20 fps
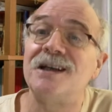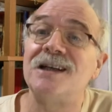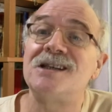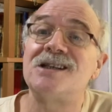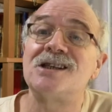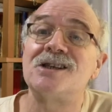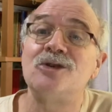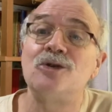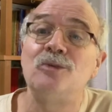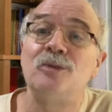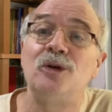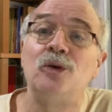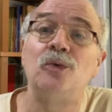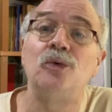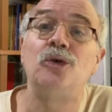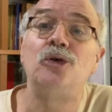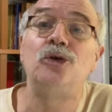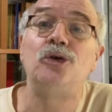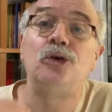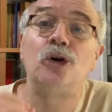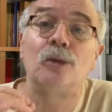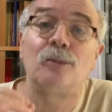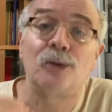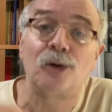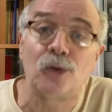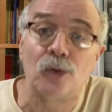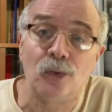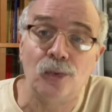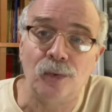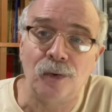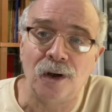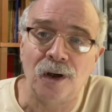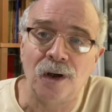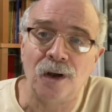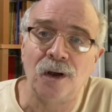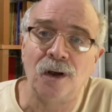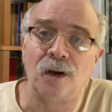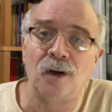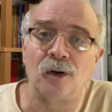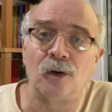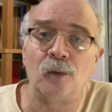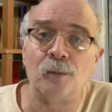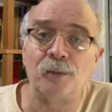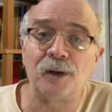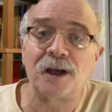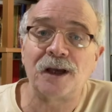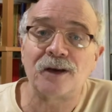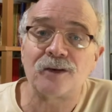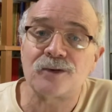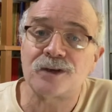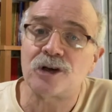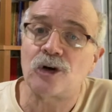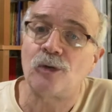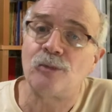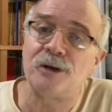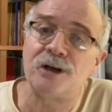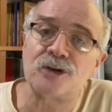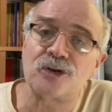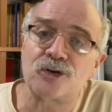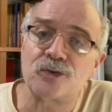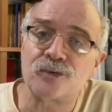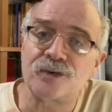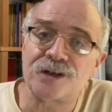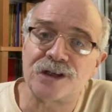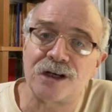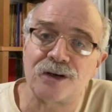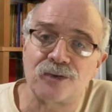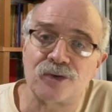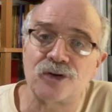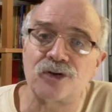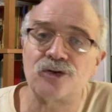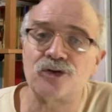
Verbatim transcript: esse número dobrou, com pequenos aumentos nos anos